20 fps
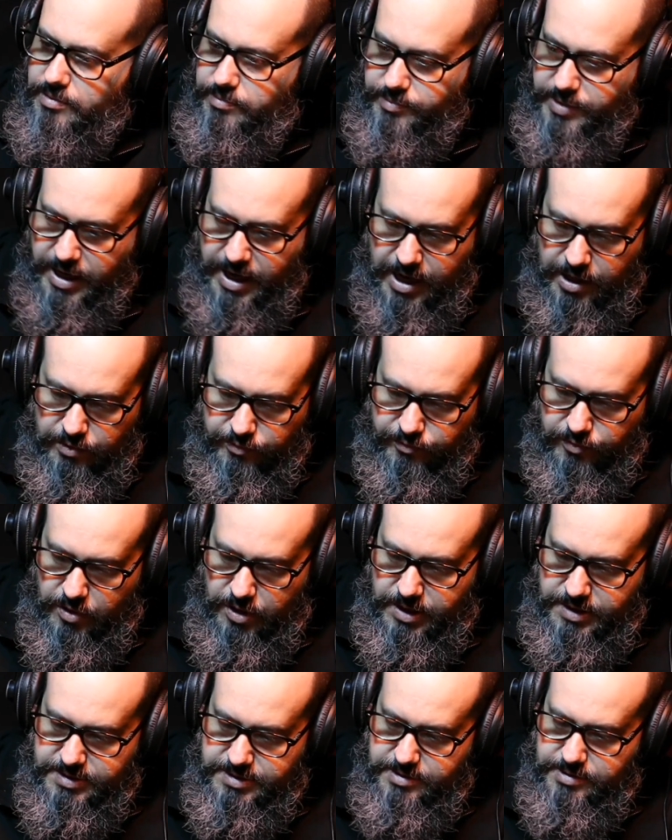Obrigado,
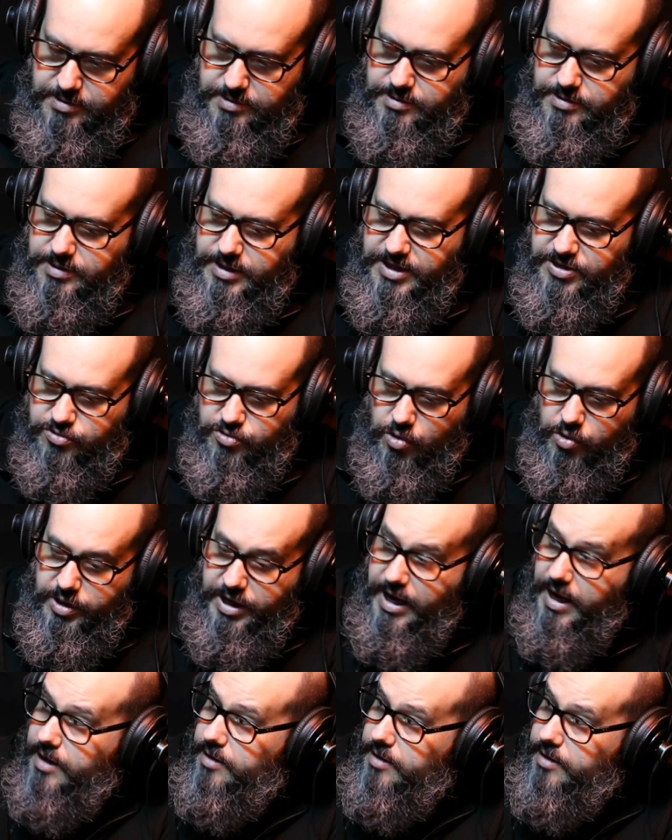Focas. Esse qual que é?